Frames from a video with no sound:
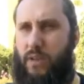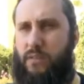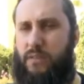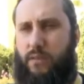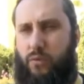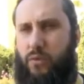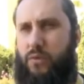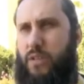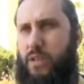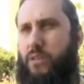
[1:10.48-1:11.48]
за то, что
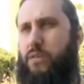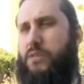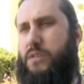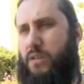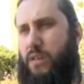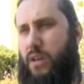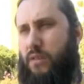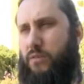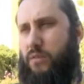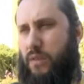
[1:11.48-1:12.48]
дети ее
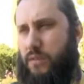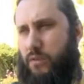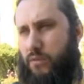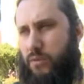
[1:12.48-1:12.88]
страдают, за то,